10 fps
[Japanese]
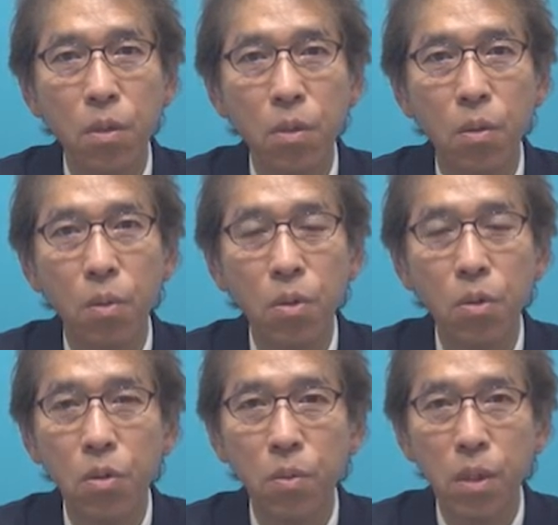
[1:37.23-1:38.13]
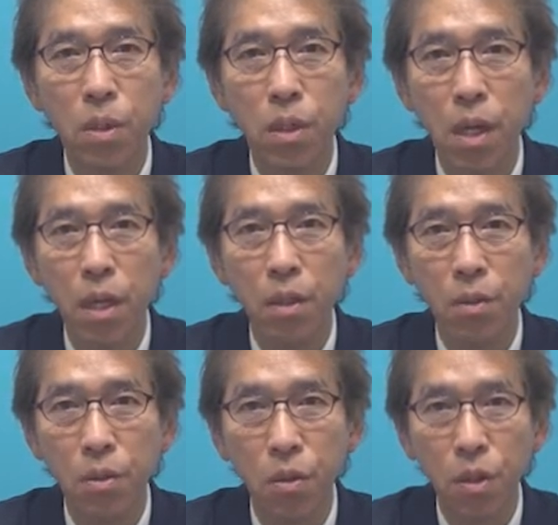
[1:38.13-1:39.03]
小文字を区別して
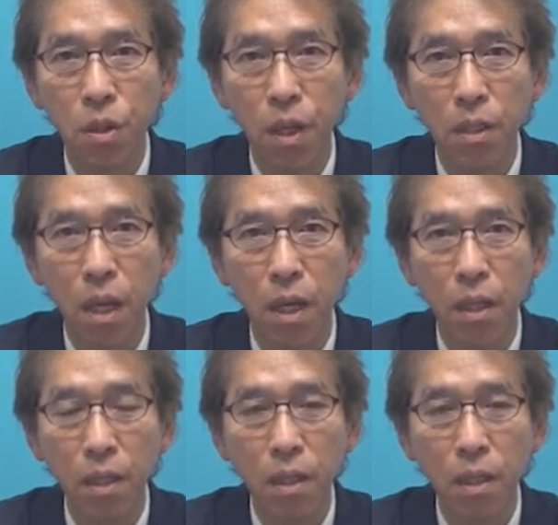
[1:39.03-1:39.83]
入力してください。